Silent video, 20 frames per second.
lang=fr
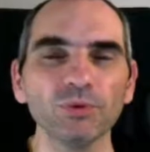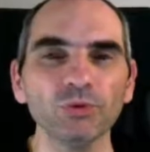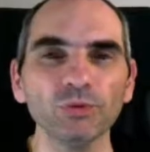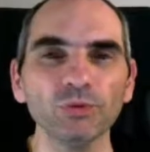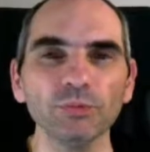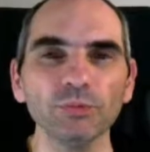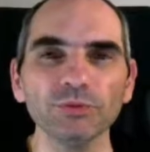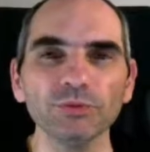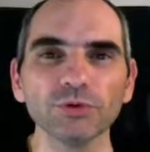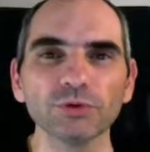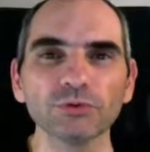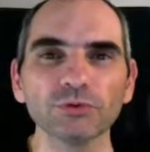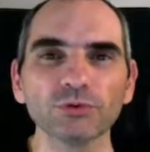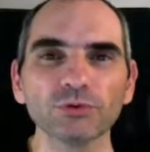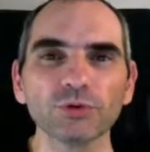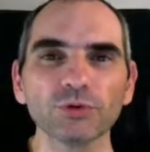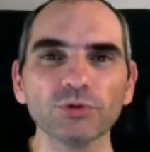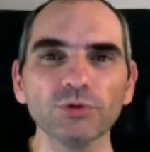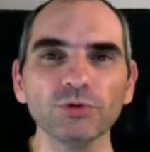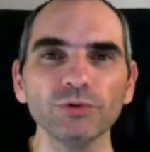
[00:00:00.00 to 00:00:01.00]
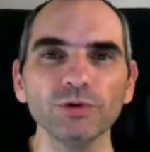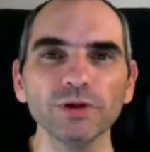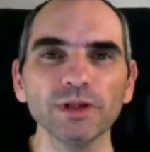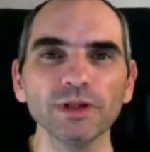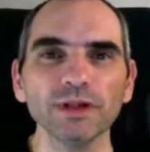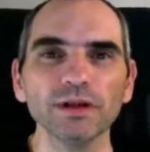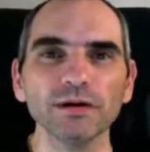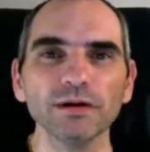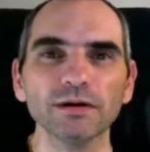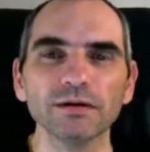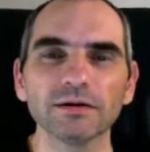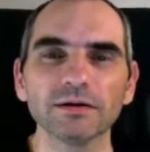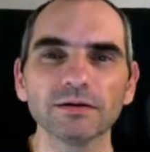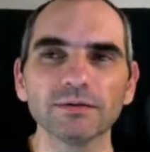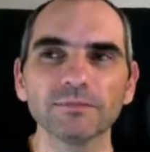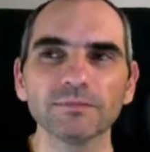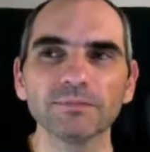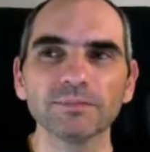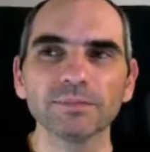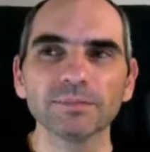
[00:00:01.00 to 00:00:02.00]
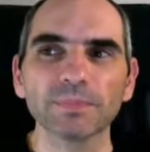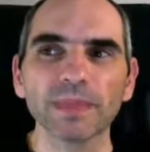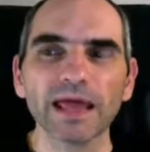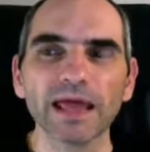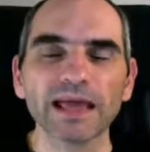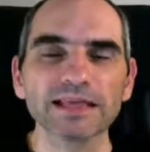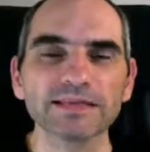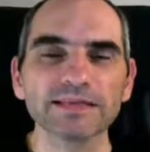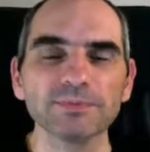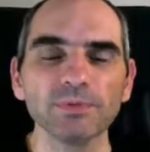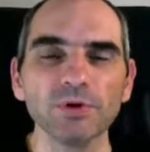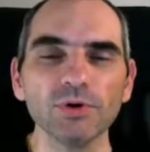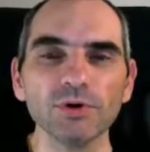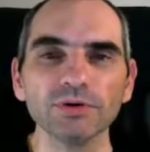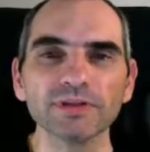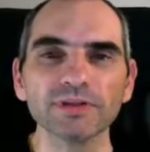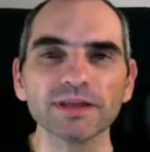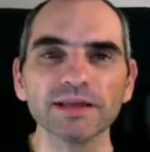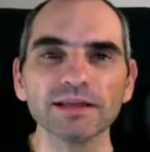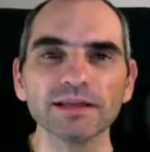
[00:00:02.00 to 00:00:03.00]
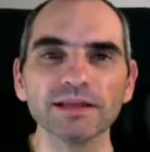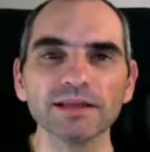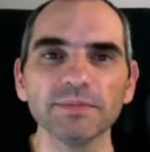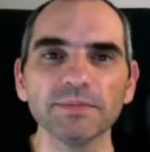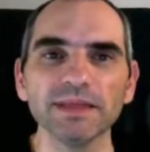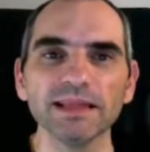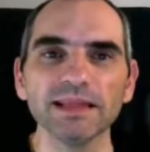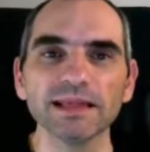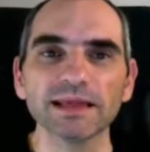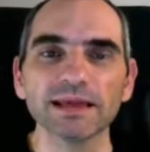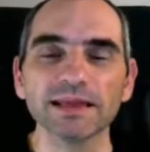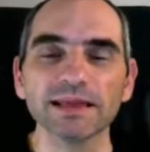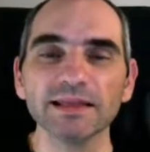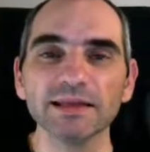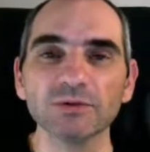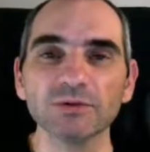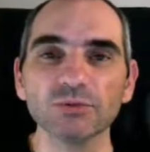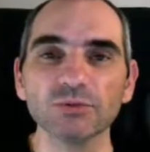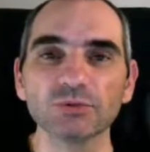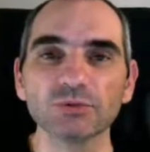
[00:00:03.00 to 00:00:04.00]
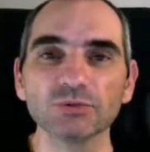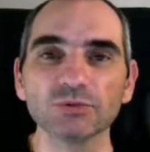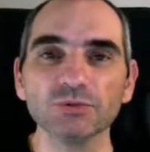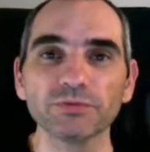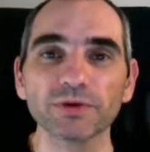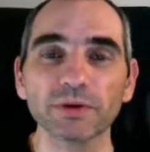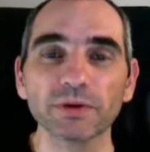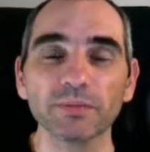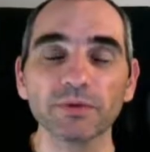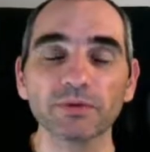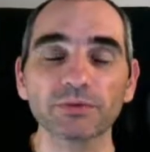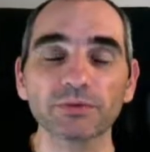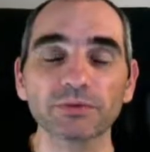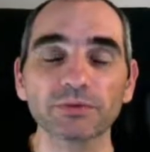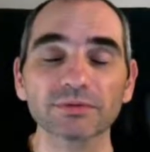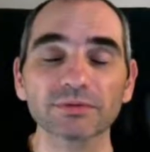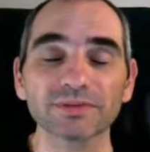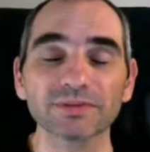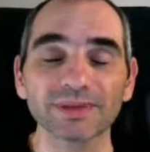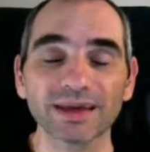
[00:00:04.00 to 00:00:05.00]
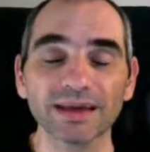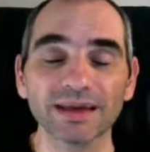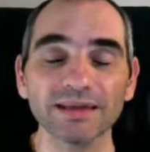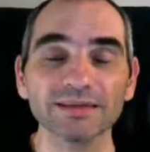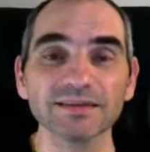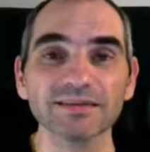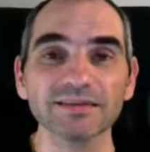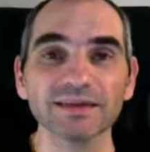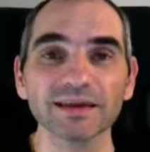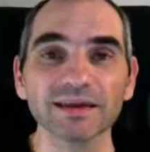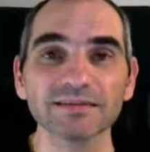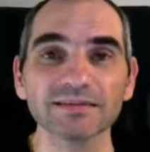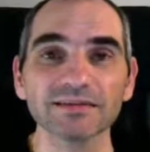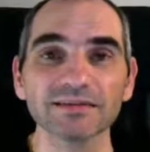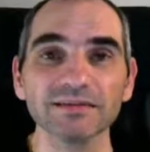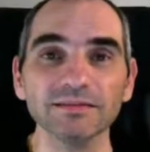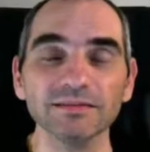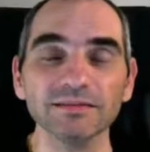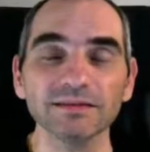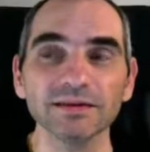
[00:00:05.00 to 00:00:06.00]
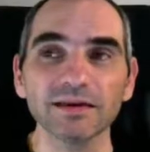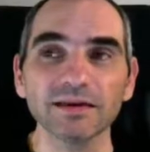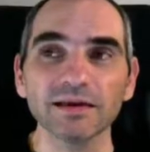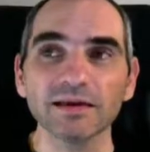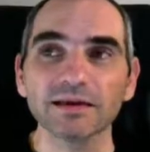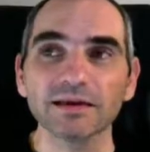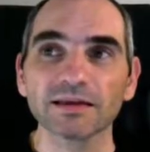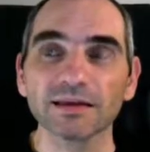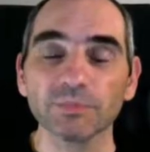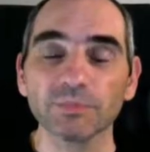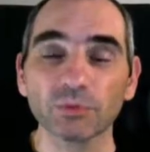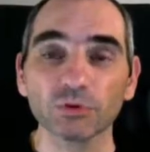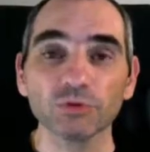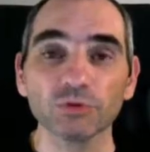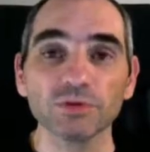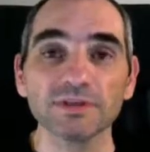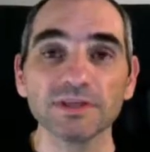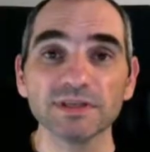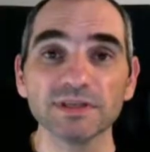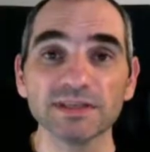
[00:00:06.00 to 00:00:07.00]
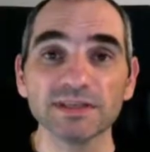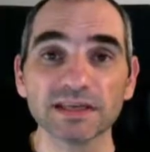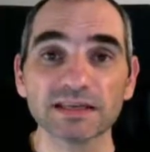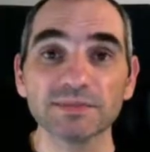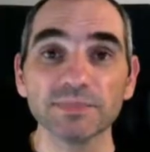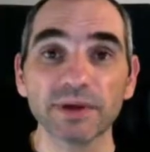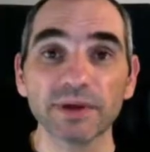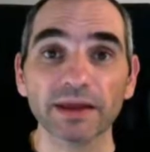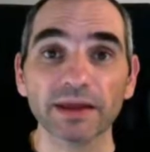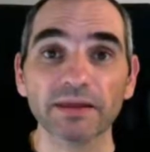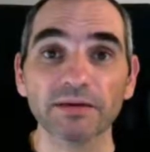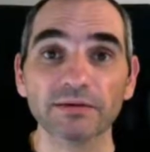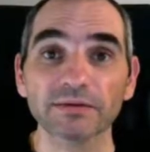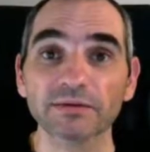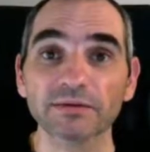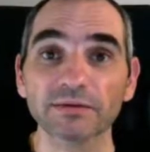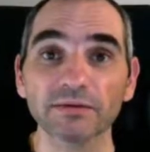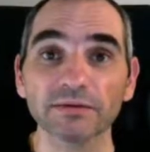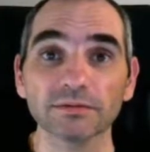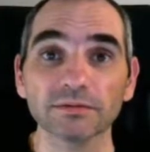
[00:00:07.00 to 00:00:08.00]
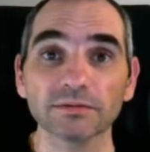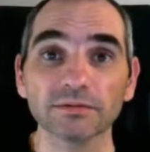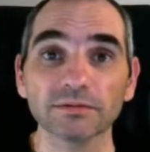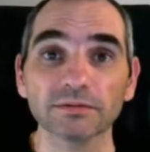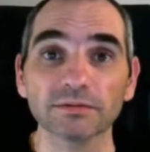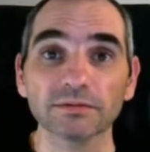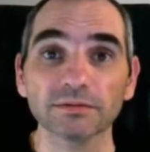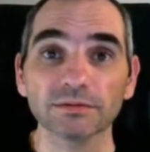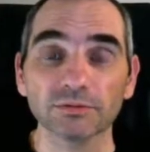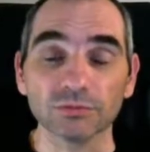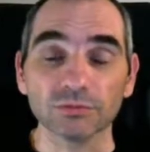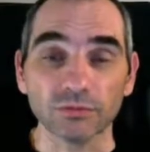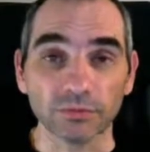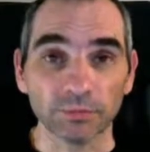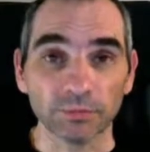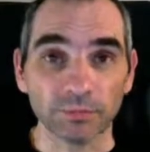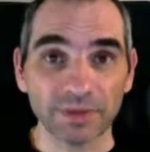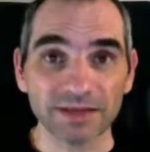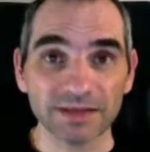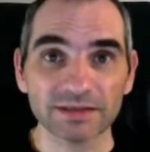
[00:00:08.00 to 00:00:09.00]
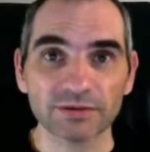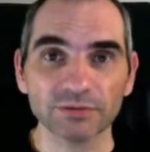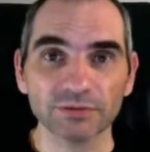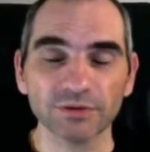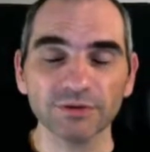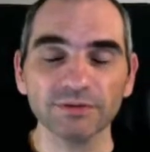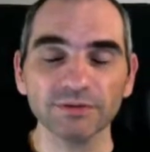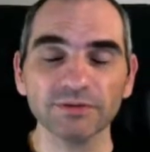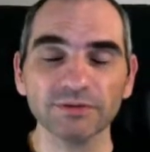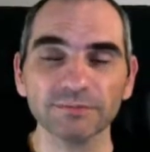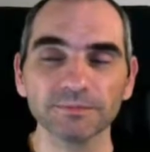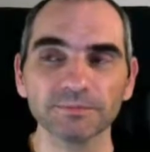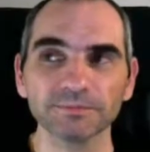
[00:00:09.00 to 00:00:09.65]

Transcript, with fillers: nombre d'entre eux explorent des, des mécaniques de jeu vraiment très intéressantes qui produisent des expériences souvent passionnantes